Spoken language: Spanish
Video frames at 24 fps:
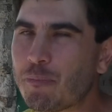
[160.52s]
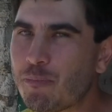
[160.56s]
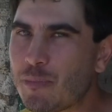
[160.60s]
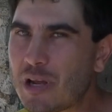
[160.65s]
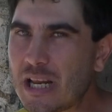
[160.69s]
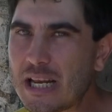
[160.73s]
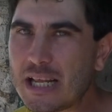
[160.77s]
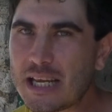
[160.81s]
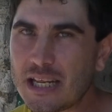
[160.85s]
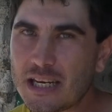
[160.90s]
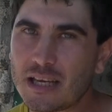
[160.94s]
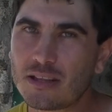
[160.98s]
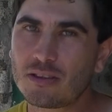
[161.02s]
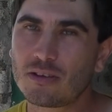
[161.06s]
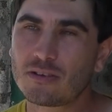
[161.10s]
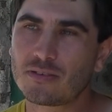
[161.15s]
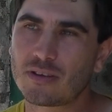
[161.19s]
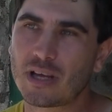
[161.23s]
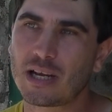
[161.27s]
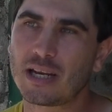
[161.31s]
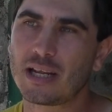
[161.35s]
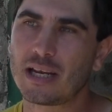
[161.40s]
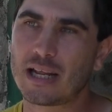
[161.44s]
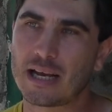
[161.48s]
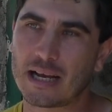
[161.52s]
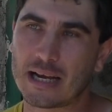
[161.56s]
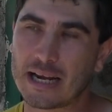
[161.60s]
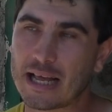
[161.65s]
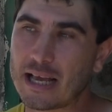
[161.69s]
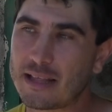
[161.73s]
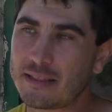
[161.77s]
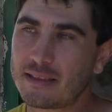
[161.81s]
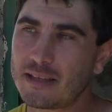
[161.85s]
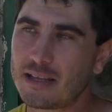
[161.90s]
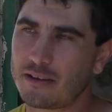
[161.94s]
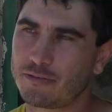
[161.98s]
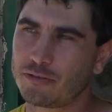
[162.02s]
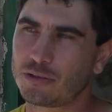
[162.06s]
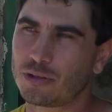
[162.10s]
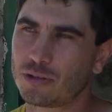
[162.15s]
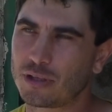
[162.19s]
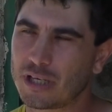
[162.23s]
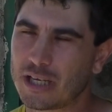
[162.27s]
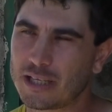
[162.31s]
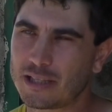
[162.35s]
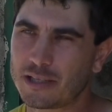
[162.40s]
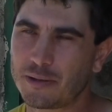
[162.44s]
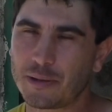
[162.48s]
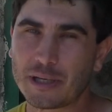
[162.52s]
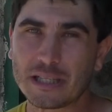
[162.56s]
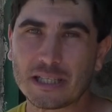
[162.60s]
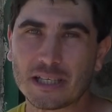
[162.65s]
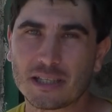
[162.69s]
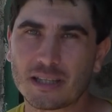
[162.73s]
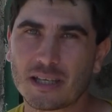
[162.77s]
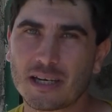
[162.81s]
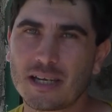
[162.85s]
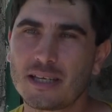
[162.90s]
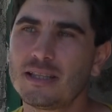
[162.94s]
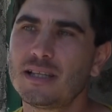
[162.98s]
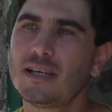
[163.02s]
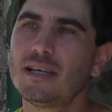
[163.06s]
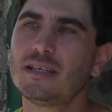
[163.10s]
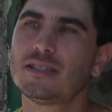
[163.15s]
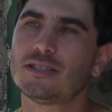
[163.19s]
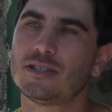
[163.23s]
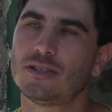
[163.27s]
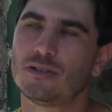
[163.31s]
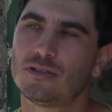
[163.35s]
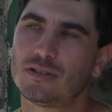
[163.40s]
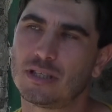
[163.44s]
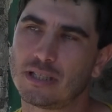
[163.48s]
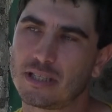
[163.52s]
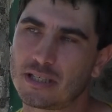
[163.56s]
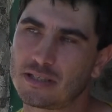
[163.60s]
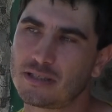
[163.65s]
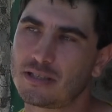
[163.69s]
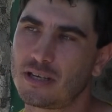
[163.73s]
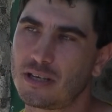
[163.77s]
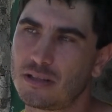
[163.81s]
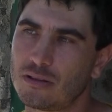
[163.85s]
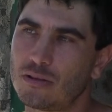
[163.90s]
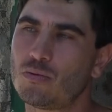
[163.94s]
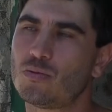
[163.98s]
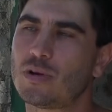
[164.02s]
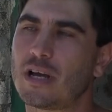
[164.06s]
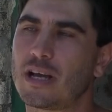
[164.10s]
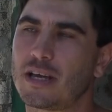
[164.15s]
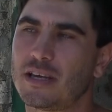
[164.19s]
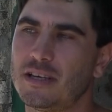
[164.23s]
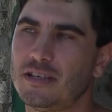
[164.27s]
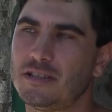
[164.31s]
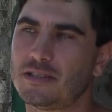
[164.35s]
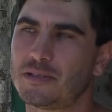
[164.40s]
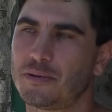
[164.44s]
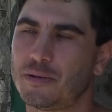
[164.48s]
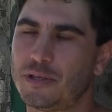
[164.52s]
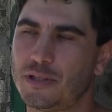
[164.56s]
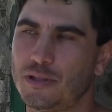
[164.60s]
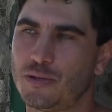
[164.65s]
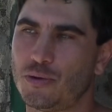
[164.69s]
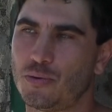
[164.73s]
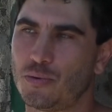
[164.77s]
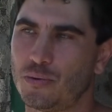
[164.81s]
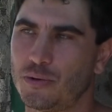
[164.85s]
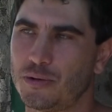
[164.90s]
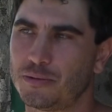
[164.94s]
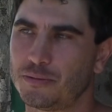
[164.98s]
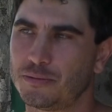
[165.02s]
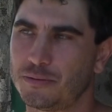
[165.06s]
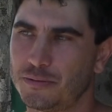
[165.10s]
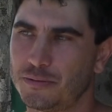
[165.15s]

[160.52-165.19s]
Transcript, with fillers: 1500 sale la grande, la foto grande 2030, y si no 700, una 1521.